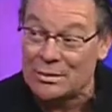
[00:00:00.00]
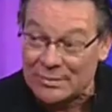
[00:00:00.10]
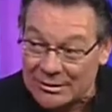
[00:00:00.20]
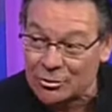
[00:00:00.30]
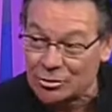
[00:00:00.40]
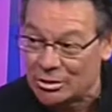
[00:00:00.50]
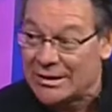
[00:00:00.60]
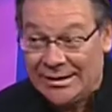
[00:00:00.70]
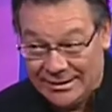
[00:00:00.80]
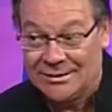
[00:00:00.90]
con pigmentos
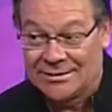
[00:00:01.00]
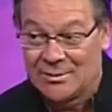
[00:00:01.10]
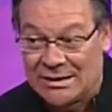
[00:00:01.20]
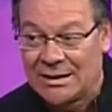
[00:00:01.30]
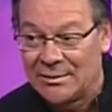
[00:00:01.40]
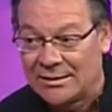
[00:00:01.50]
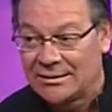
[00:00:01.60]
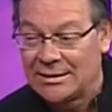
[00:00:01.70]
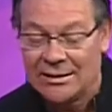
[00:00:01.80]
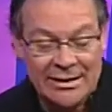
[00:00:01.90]
¿eh? y
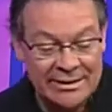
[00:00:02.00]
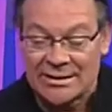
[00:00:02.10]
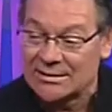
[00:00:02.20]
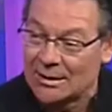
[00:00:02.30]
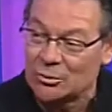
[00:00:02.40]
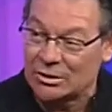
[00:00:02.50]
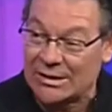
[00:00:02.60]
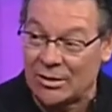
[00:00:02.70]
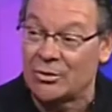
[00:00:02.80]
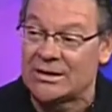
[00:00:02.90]
tremendamente
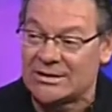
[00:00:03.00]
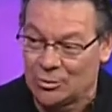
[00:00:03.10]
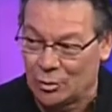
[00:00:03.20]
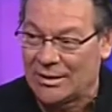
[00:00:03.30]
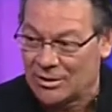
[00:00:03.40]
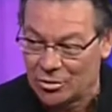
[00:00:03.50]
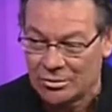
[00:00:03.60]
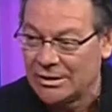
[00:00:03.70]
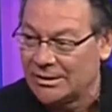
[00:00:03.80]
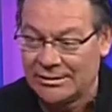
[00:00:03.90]
necesitamos grados de
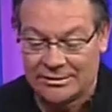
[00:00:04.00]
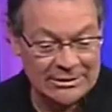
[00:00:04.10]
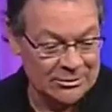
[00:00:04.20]
saturación, eh,